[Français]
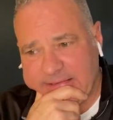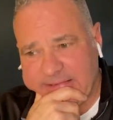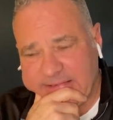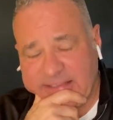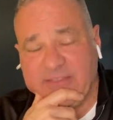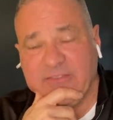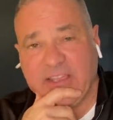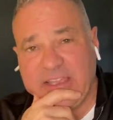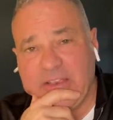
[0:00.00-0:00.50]

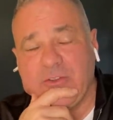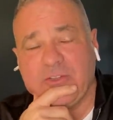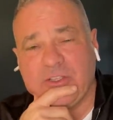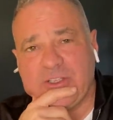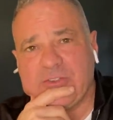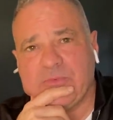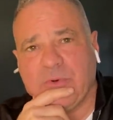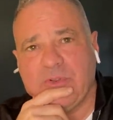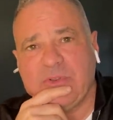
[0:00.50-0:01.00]
c'est vrai qu'on
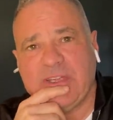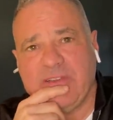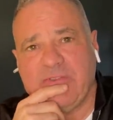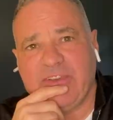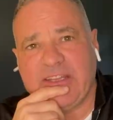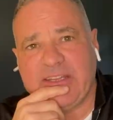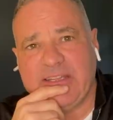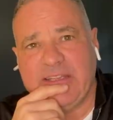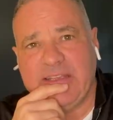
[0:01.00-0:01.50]
a du monde
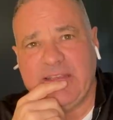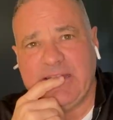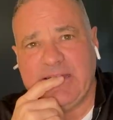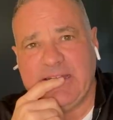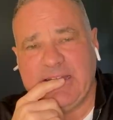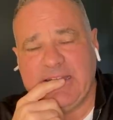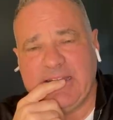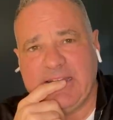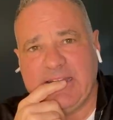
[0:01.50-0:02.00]
infecté,
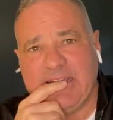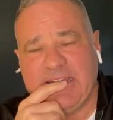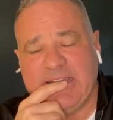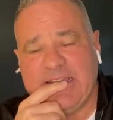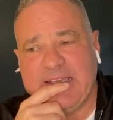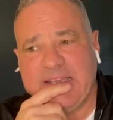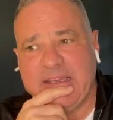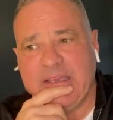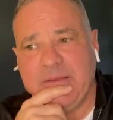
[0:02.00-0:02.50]

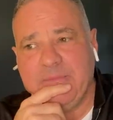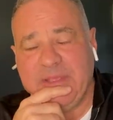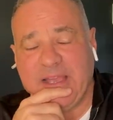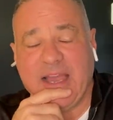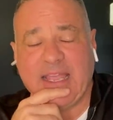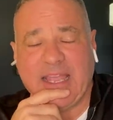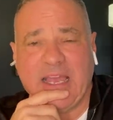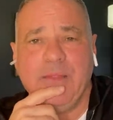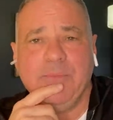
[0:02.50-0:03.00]
mais
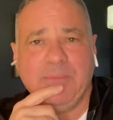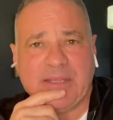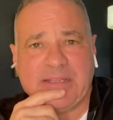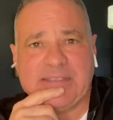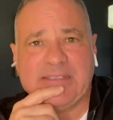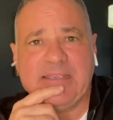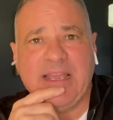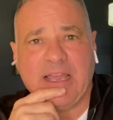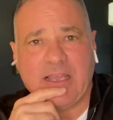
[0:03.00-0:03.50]
en grande
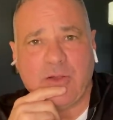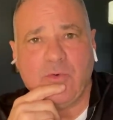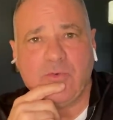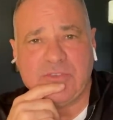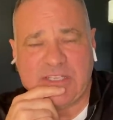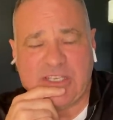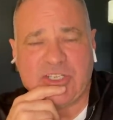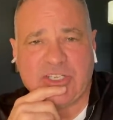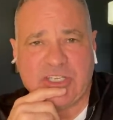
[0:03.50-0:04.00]
partie à
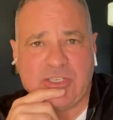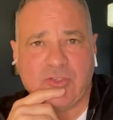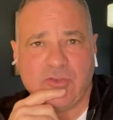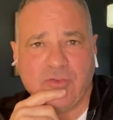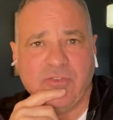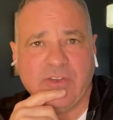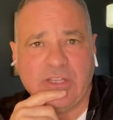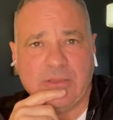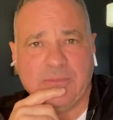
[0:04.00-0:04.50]
cause des gestes du
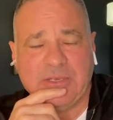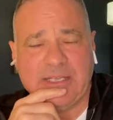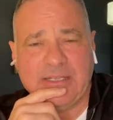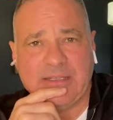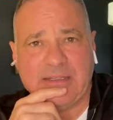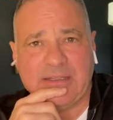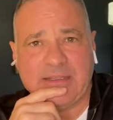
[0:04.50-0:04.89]
gouvernement.